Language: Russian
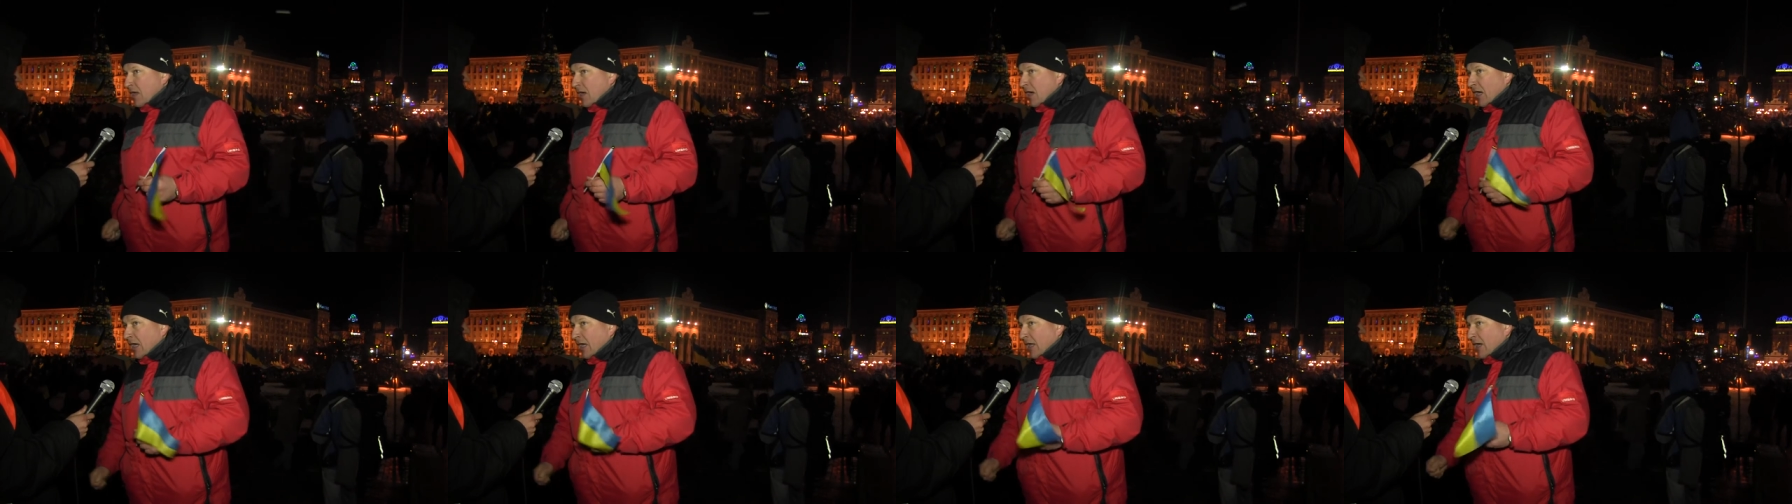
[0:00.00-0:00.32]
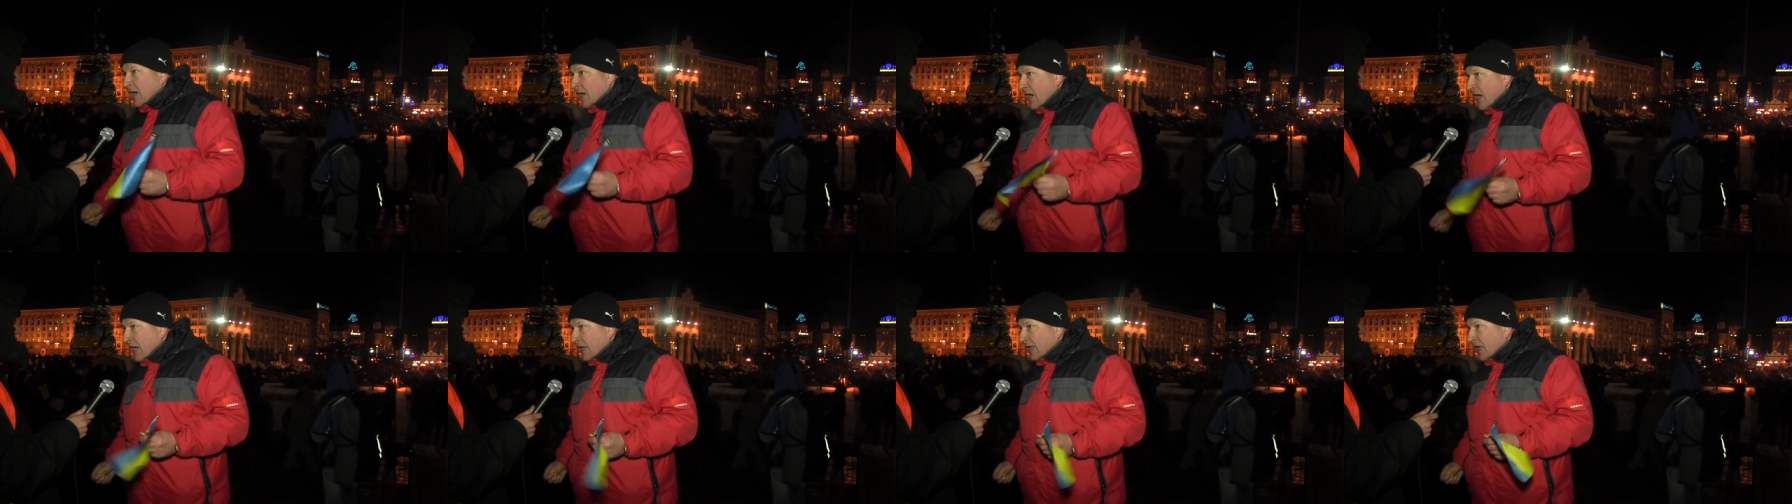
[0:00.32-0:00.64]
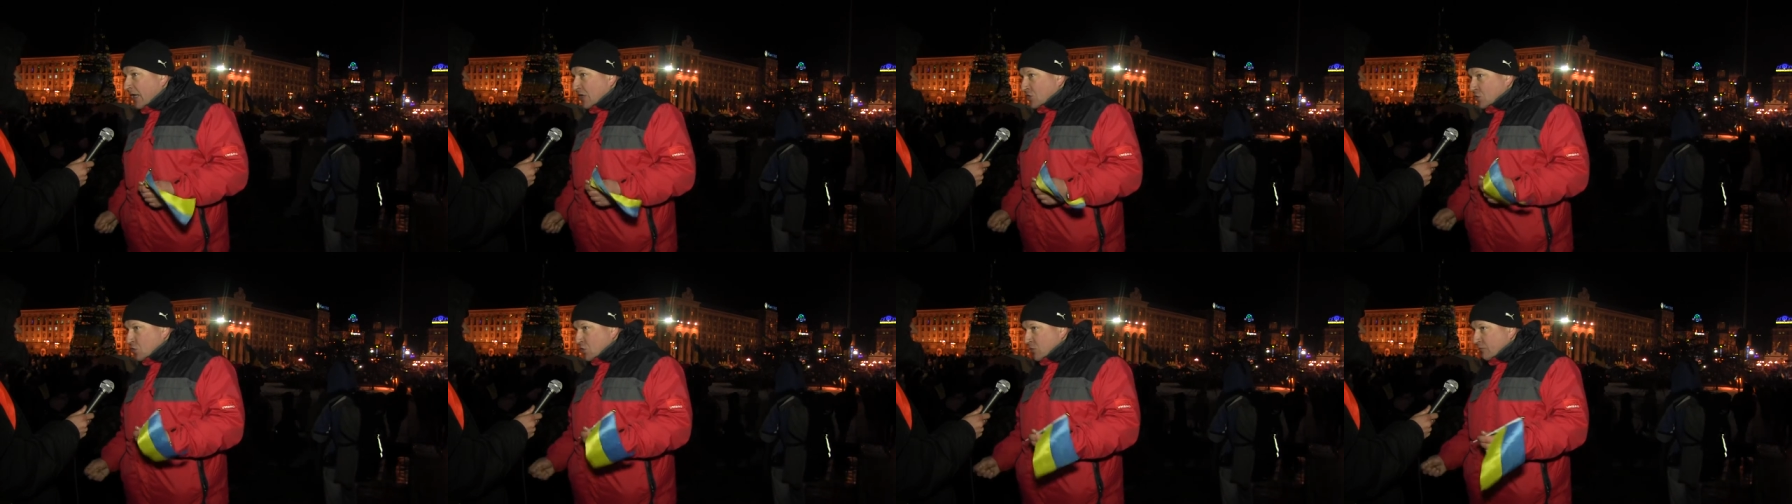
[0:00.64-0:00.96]

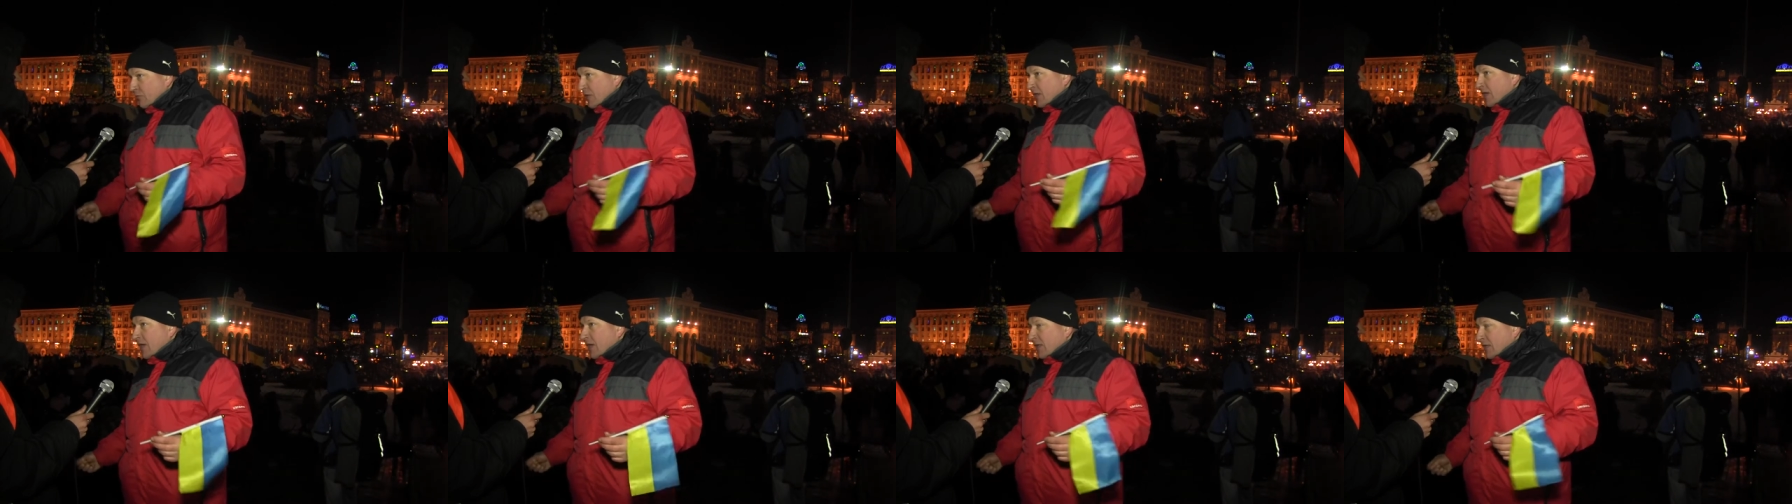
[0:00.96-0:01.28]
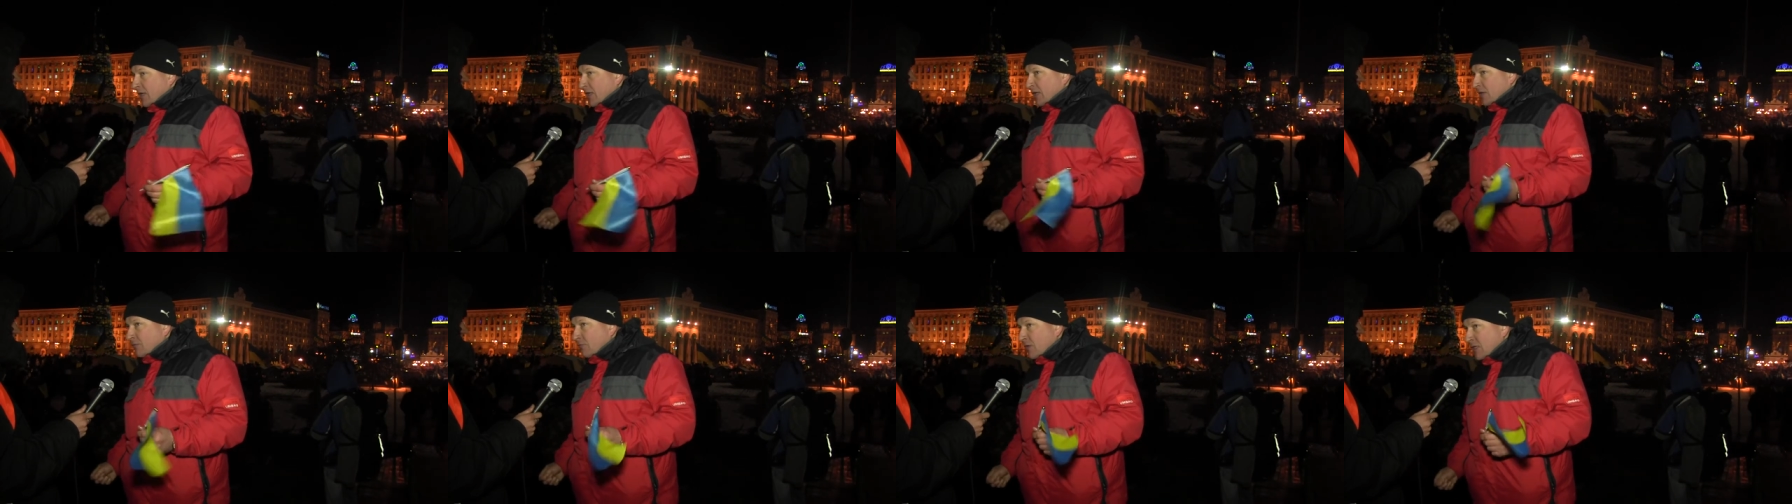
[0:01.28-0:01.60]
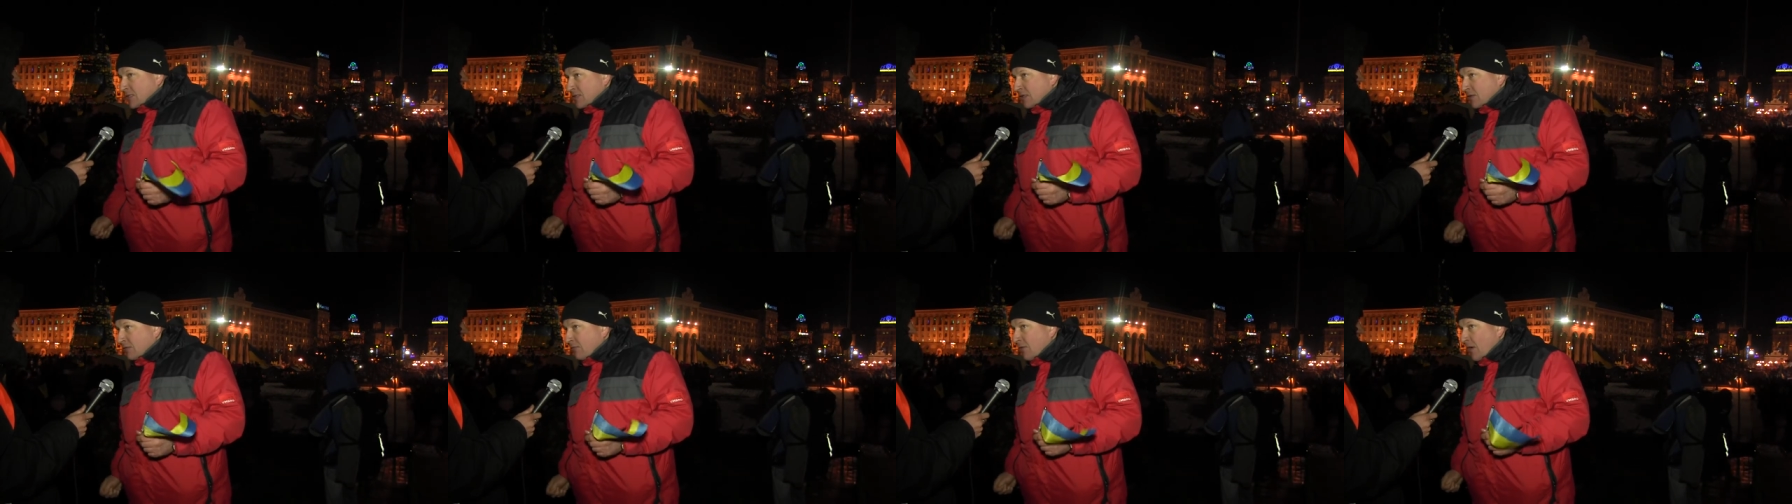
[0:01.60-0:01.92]
олигархи, а что ж вы делали
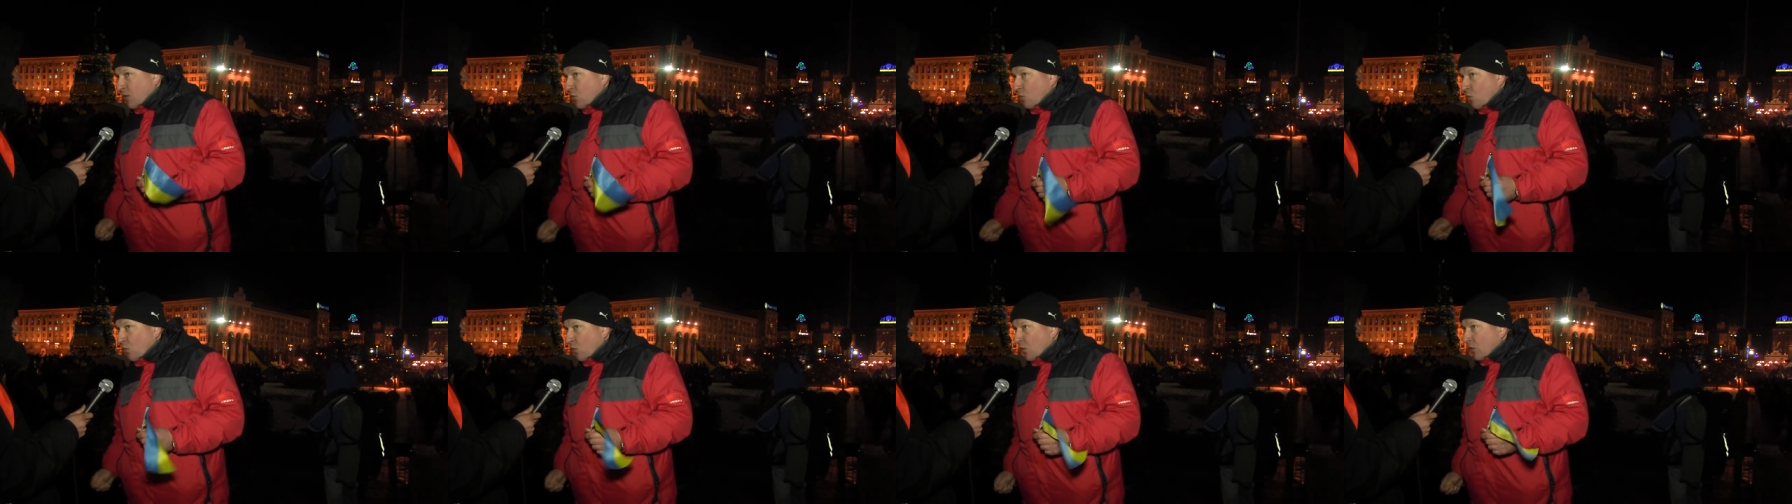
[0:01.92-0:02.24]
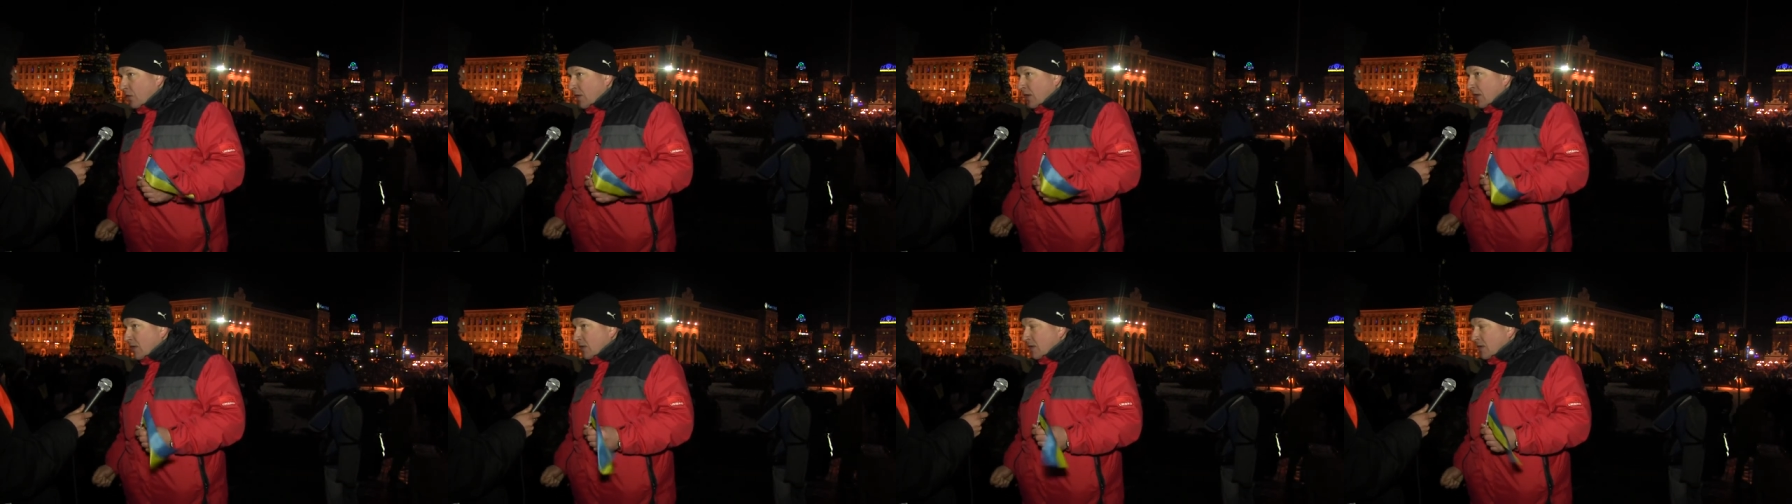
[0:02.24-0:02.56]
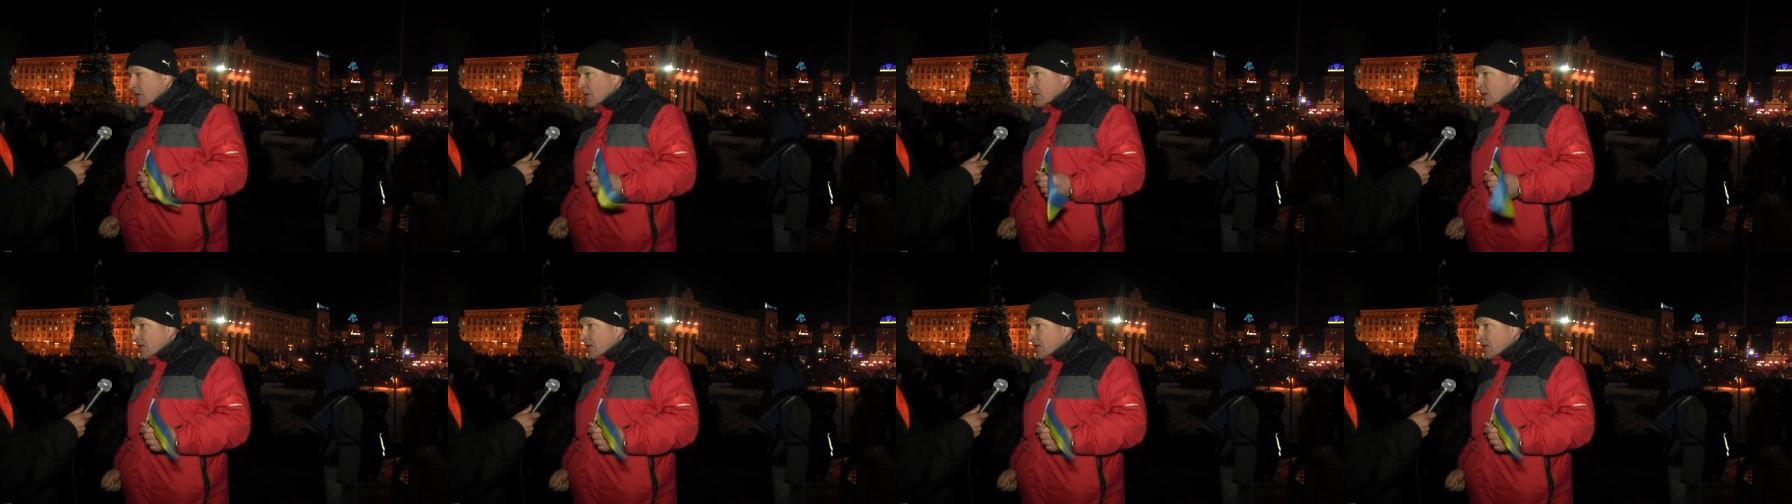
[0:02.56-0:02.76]
22 года?